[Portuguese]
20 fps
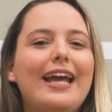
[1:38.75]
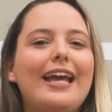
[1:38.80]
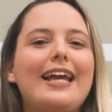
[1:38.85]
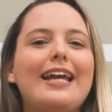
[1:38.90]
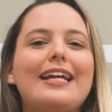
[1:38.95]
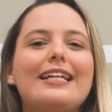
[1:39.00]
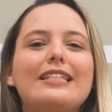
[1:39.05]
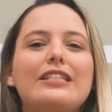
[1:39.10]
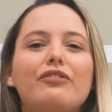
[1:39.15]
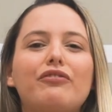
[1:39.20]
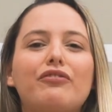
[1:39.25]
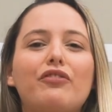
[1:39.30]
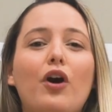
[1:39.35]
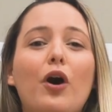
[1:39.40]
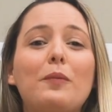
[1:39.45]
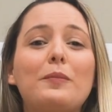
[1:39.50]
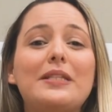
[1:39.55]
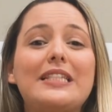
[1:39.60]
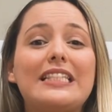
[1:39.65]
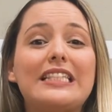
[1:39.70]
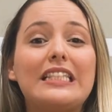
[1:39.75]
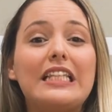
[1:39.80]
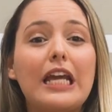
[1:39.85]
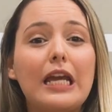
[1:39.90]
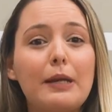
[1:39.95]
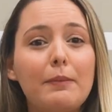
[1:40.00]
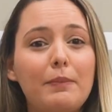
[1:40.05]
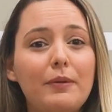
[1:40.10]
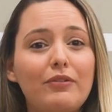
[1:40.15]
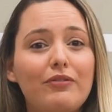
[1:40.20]
esse form
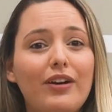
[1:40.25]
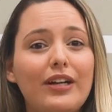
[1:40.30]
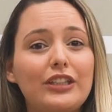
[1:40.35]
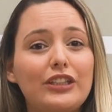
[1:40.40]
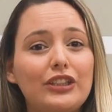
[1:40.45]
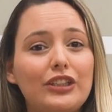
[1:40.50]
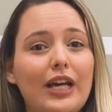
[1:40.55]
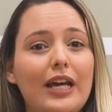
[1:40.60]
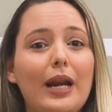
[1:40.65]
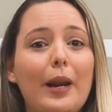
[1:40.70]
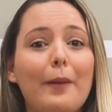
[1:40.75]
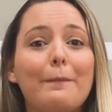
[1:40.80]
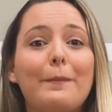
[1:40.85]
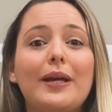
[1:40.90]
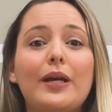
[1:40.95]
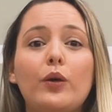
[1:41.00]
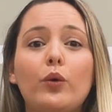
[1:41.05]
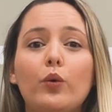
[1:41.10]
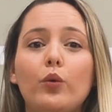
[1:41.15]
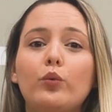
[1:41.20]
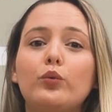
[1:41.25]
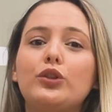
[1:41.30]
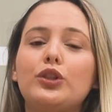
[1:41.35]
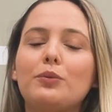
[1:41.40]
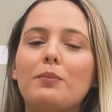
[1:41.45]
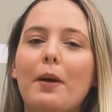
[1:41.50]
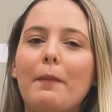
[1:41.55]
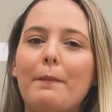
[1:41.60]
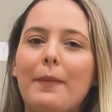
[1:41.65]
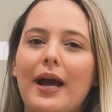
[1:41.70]
sempre vai estar na
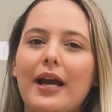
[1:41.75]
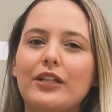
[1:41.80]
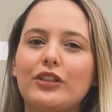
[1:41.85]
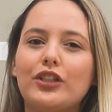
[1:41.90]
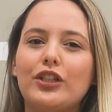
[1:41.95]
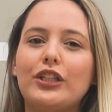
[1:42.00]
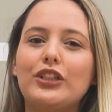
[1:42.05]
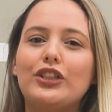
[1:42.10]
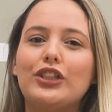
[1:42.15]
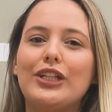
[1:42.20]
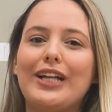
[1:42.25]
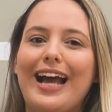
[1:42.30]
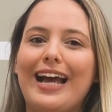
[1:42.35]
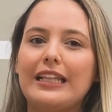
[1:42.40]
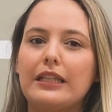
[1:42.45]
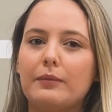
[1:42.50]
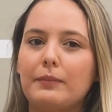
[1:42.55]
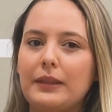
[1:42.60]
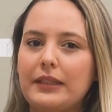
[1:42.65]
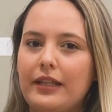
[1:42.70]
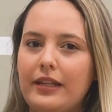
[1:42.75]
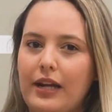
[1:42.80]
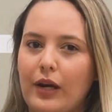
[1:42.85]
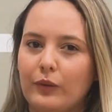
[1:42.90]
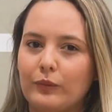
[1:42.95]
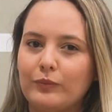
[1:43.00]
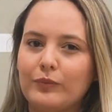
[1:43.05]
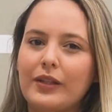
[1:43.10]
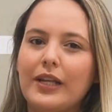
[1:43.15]
penúltima página de cada material.